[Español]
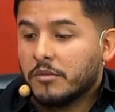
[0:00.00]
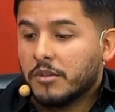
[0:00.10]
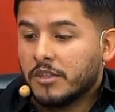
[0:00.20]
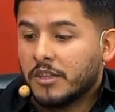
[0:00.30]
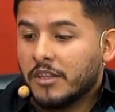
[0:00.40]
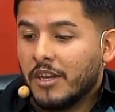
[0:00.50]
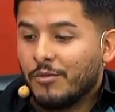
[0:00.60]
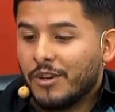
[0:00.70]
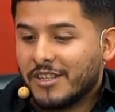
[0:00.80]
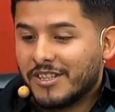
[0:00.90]
viste, tenía
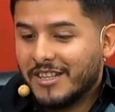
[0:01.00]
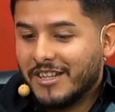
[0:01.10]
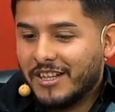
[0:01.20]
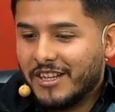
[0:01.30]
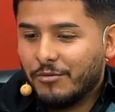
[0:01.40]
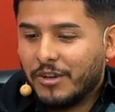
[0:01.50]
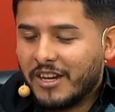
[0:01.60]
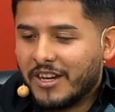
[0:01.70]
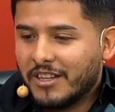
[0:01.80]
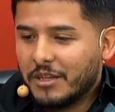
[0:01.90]
una serie, una
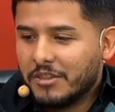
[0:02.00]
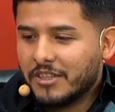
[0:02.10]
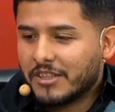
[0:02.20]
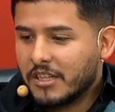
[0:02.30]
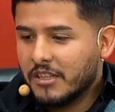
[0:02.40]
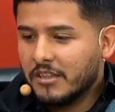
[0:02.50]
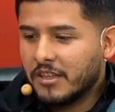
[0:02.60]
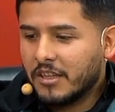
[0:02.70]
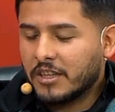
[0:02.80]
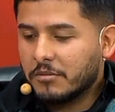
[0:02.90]
agenda, viste, re
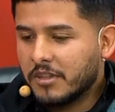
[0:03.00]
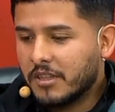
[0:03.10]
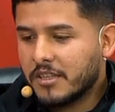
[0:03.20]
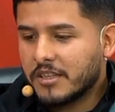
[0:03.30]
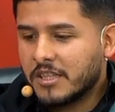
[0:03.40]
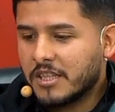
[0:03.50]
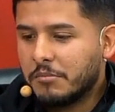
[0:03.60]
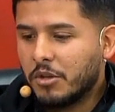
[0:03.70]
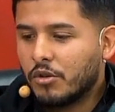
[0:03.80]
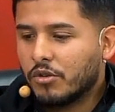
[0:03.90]
linda de actividades y se
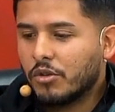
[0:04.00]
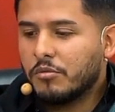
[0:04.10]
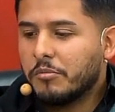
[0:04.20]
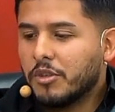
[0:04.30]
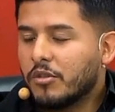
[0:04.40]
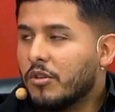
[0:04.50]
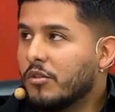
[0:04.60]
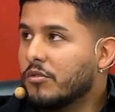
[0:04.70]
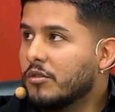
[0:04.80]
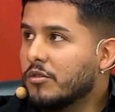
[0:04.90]
me cortó de un momento a
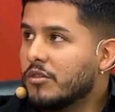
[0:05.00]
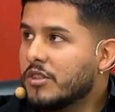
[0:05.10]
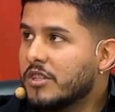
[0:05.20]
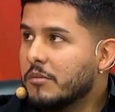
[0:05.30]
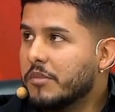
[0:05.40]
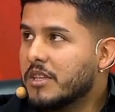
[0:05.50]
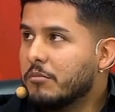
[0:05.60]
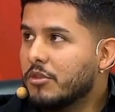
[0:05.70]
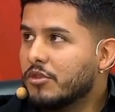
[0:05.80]
otro. Entonces mm. empezamos